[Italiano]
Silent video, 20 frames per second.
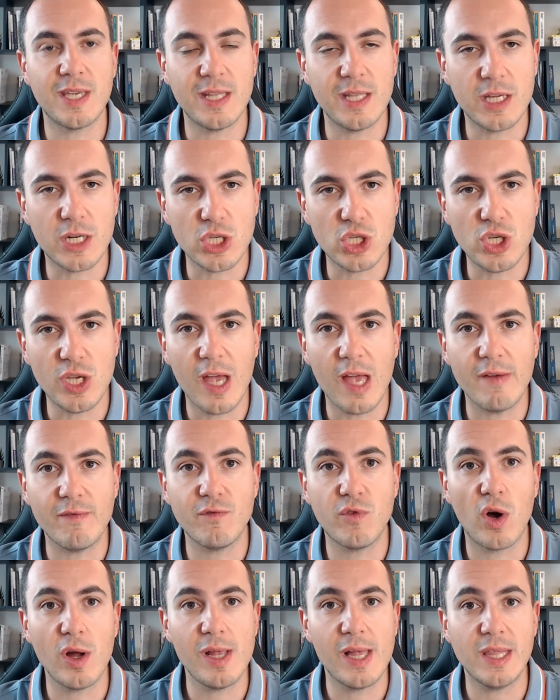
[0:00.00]
energie e
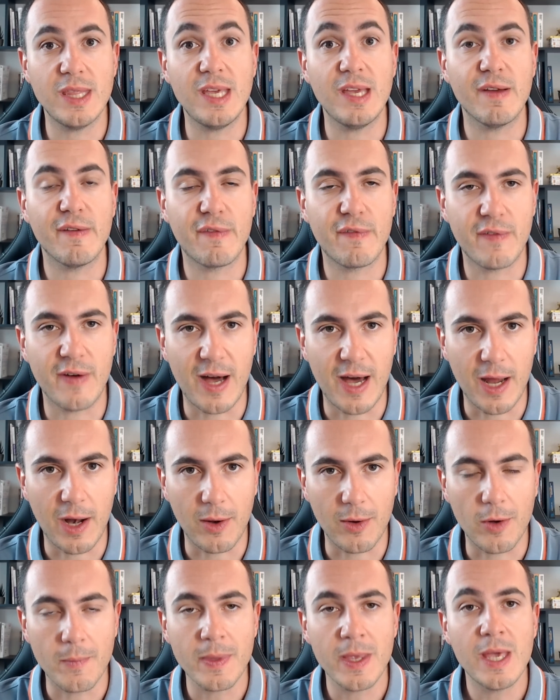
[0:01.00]
voglia voglia di
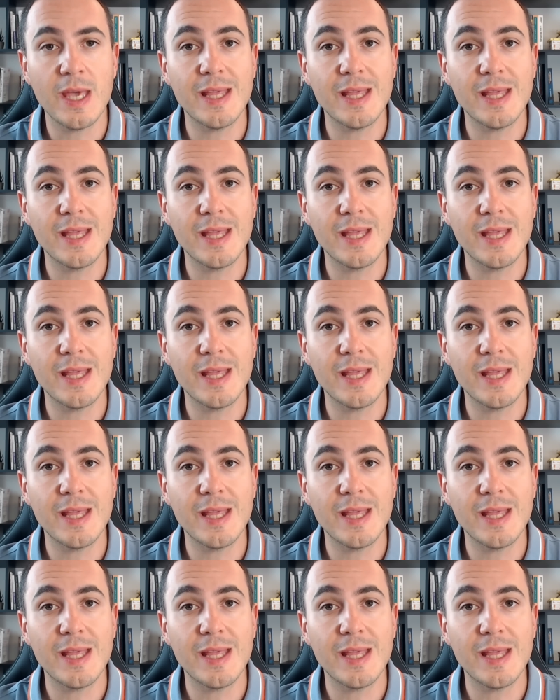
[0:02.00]
farlo.